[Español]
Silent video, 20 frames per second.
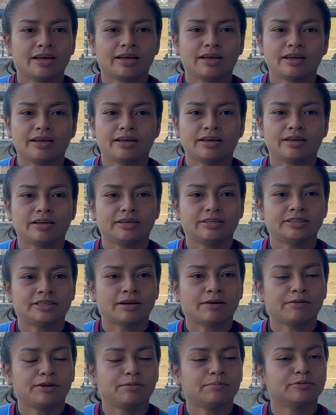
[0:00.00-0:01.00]
eh,
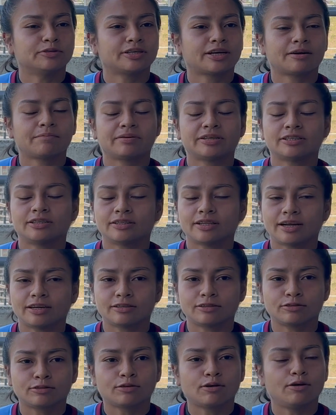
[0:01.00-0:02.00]
ya vinimos a
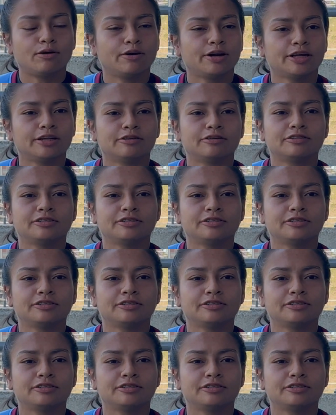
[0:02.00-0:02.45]
representar estos colores,